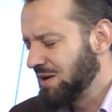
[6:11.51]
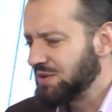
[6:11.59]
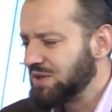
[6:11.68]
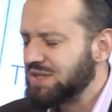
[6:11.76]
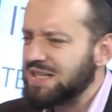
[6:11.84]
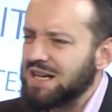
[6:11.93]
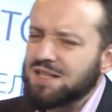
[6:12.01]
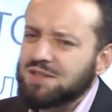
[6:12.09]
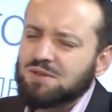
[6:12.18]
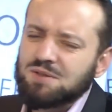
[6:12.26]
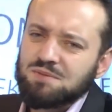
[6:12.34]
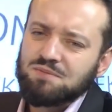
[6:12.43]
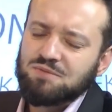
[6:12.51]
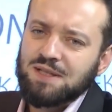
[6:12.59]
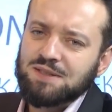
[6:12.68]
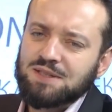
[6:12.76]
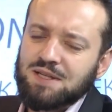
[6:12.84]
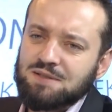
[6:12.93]
Нельзя, говорит,
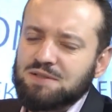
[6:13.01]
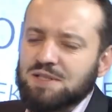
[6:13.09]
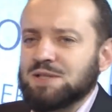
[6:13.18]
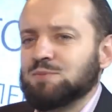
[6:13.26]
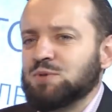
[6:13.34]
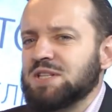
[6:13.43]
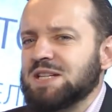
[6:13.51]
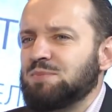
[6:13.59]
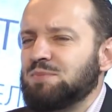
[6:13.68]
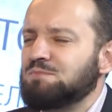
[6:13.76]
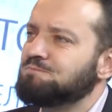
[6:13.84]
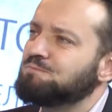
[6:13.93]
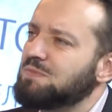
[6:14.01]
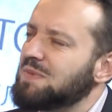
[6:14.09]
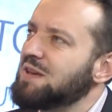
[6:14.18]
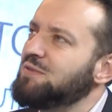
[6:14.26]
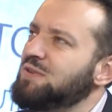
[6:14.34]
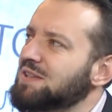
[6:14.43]
Франк говорит ему, нельзя
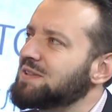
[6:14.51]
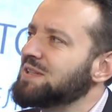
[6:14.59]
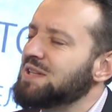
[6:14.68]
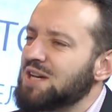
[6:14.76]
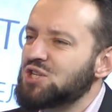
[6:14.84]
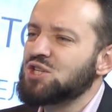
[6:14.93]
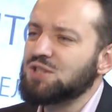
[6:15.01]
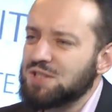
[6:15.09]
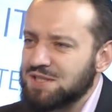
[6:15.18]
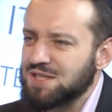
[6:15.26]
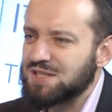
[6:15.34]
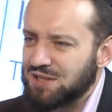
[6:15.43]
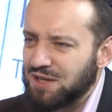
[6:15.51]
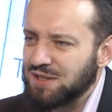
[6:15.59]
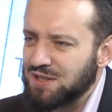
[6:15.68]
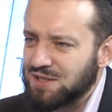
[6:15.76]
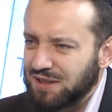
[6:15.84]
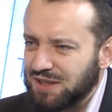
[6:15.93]
эффект неожиданности
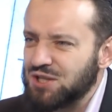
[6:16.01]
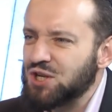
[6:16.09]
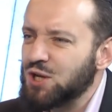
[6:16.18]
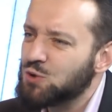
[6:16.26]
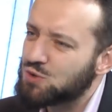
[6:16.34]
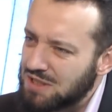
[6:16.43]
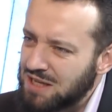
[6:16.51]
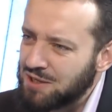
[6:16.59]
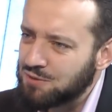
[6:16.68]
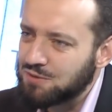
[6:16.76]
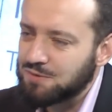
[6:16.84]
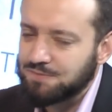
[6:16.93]
сохранить. Англичане узнают.